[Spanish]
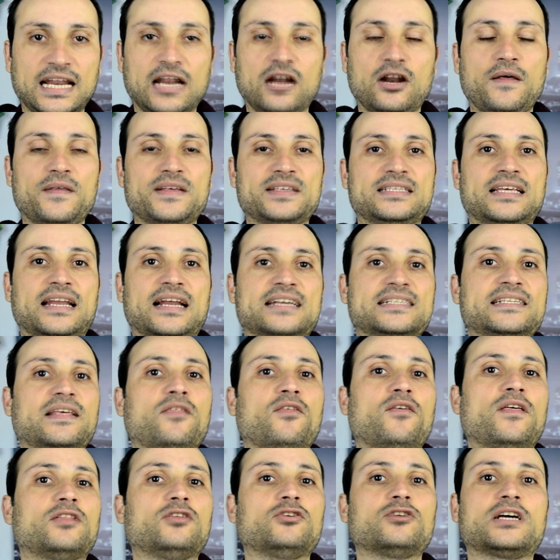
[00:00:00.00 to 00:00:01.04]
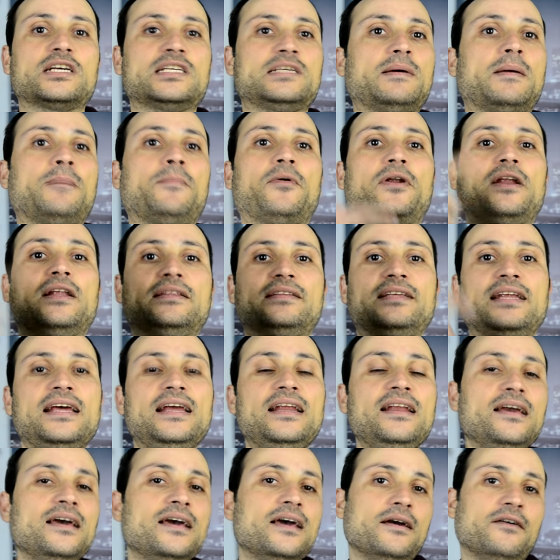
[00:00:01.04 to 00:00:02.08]
era hora de estar gastando datos que si vas por el
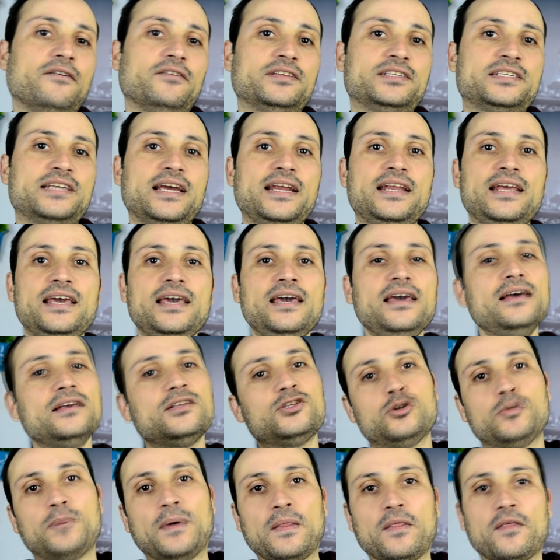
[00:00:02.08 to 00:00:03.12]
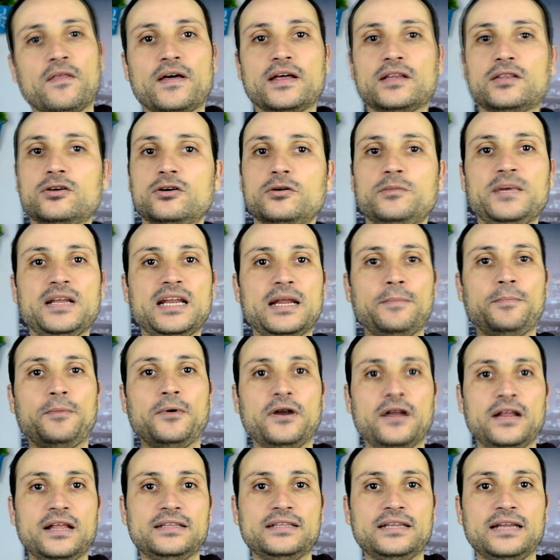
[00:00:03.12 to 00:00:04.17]
tren, serie, chupando datos, vienes
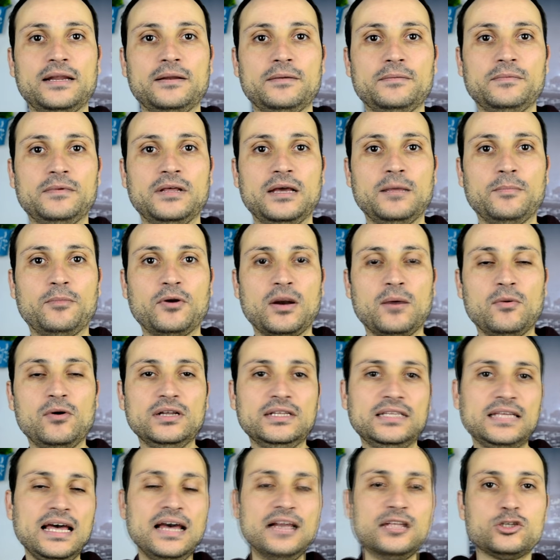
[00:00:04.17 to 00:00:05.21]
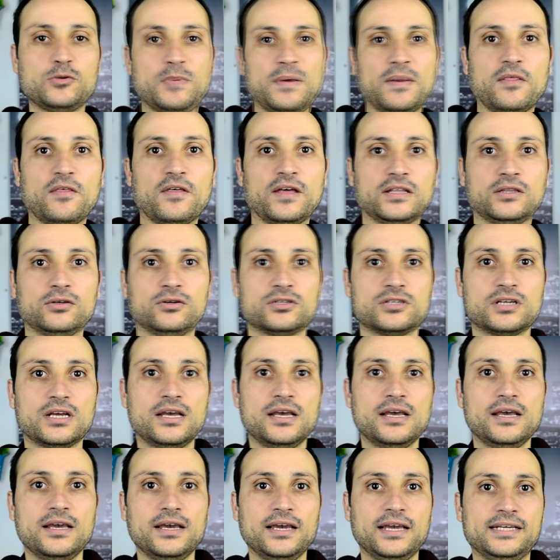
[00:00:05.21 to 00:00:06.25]
por el tren de por la vuelta, chupando datos,
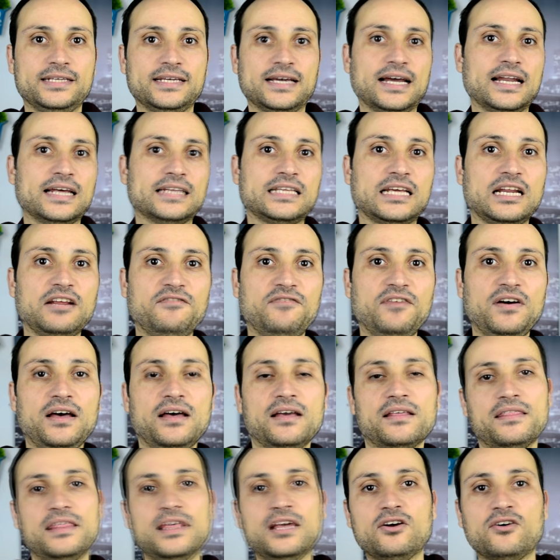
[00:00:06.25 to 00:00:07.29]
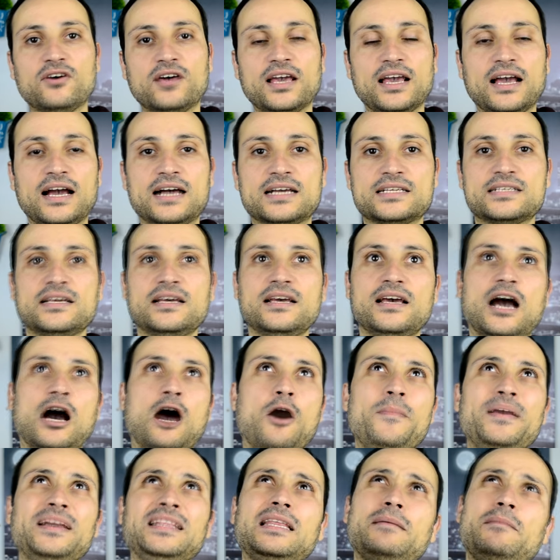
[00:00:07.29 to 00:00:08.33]
y llega la tarifa 5 gigas,
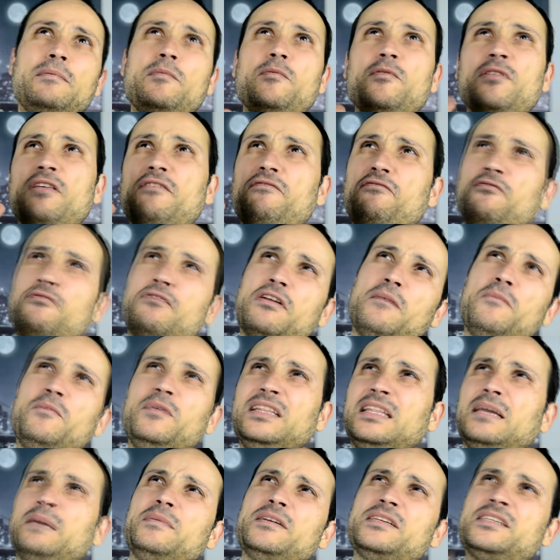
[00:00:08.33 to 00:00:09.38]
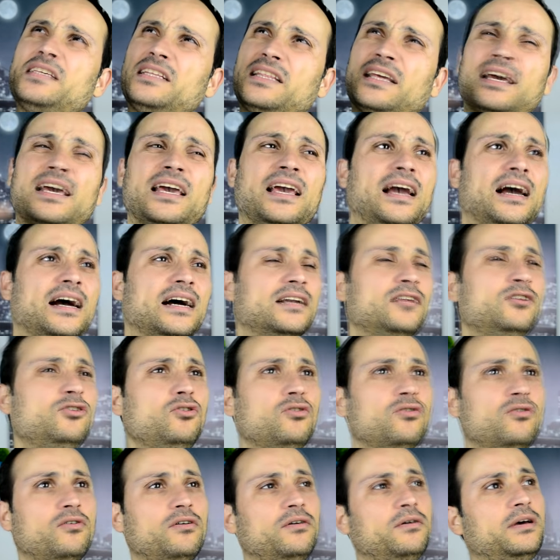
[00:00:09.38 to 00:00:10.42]
aumentame Vodafone, aumentame 7 gigas,
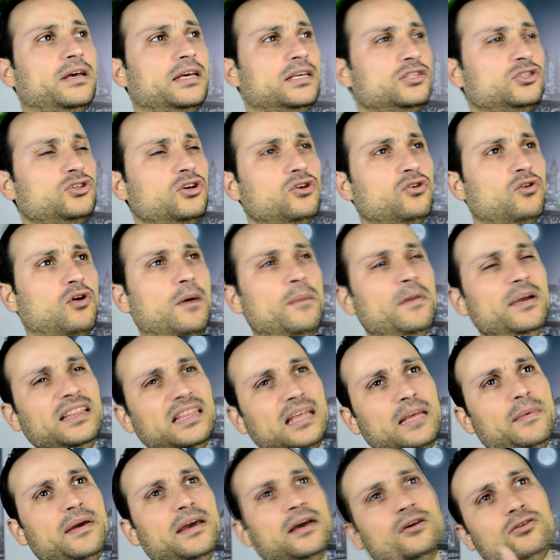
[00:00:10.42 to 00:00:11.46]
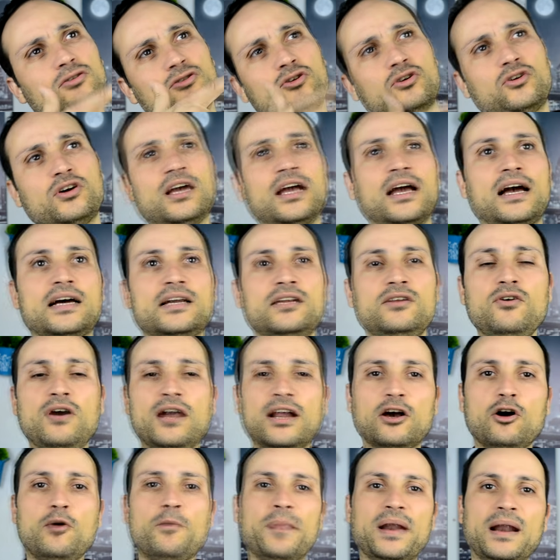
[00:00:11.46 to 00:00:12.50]
no, eh, yo digo, aumentame 8 gigas, no,
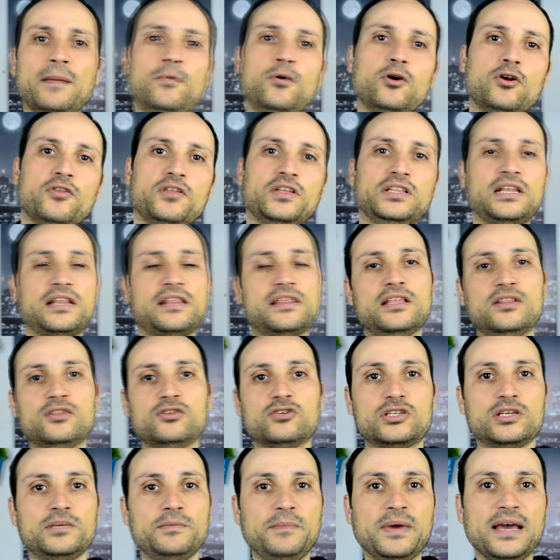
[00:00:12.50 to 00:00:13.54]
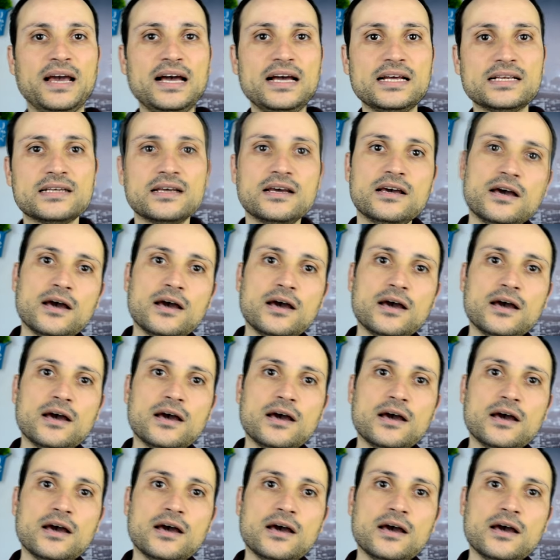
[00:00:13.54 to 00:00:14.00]
ahora comprar bonos de 300 megas